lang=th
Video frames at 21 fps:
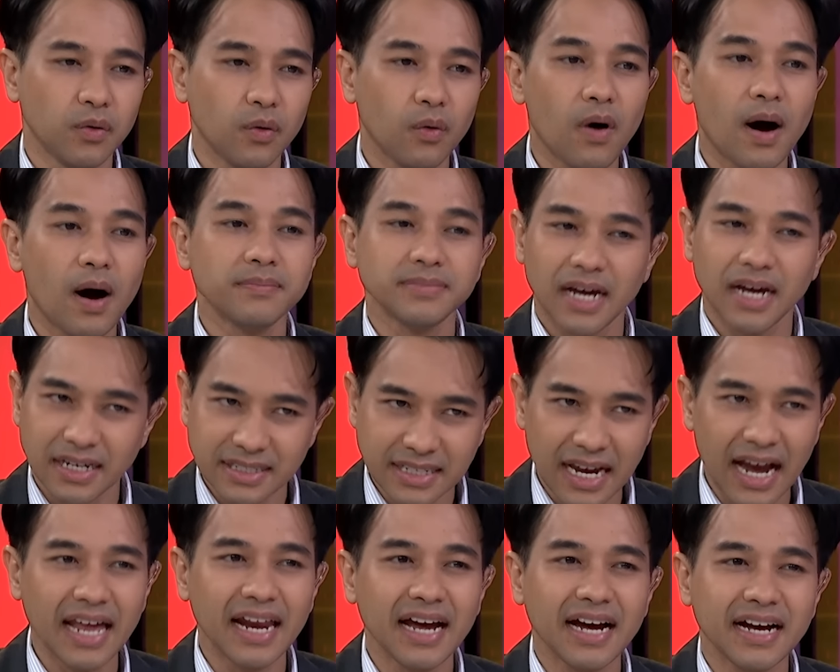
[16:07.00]
ดูความตั้ง
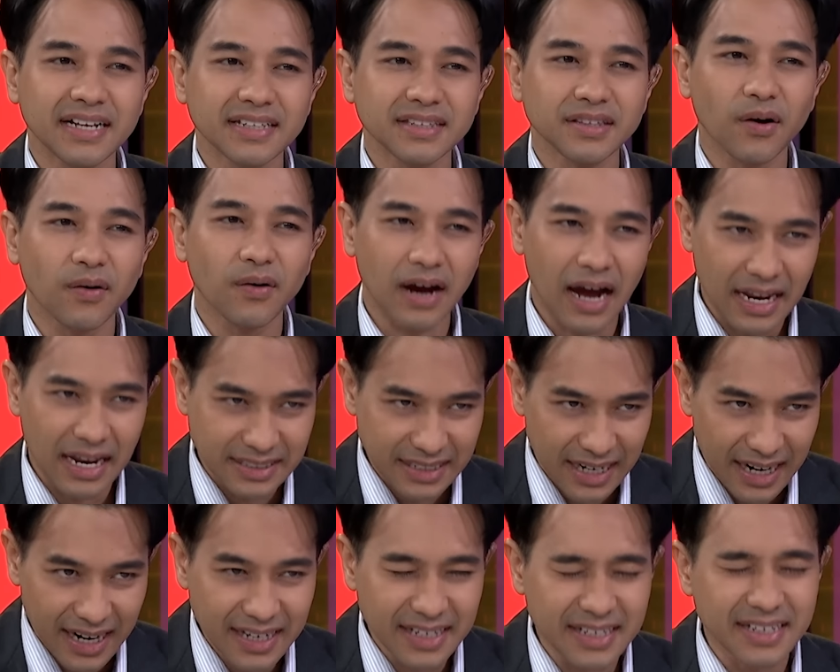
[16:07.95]
ใจแล้วต้องการ
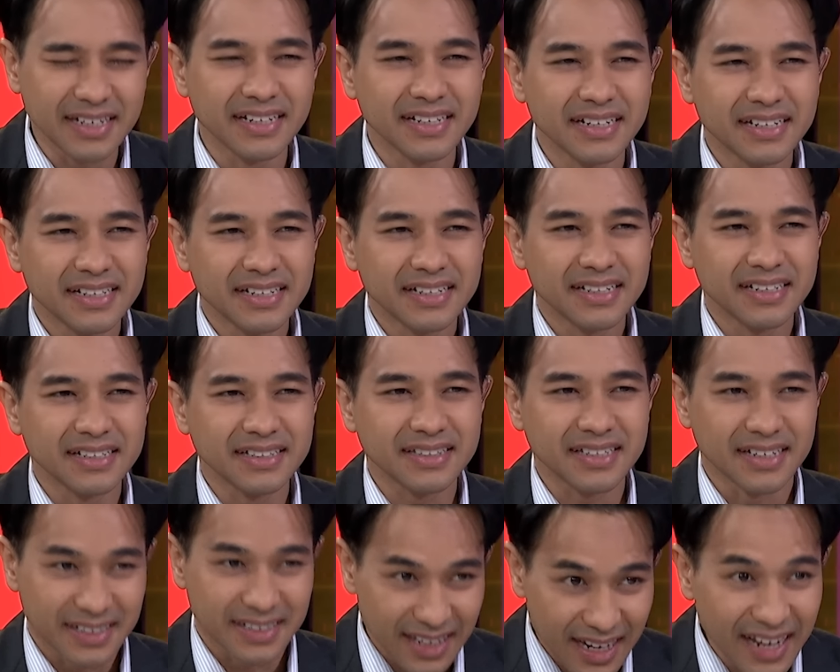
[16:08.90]
จะให้
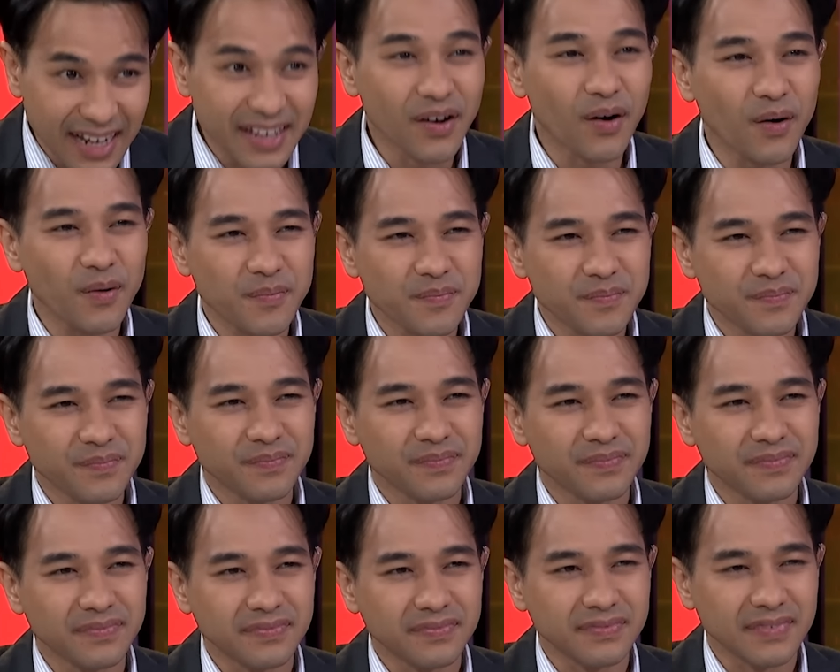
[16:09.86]
ถึงท่านนายก
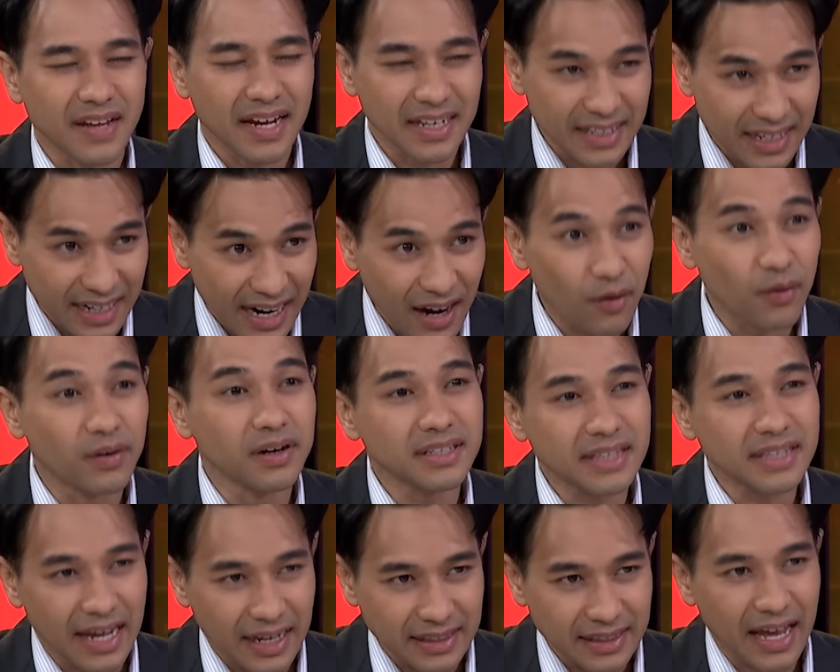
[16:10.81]
ในฐานะคน
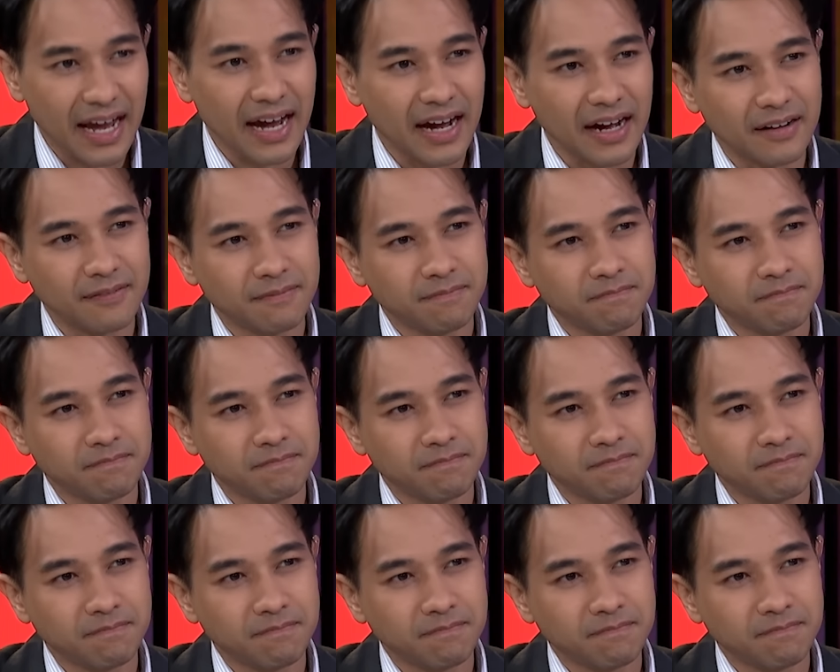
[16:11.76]
ที่แต่งตั้ง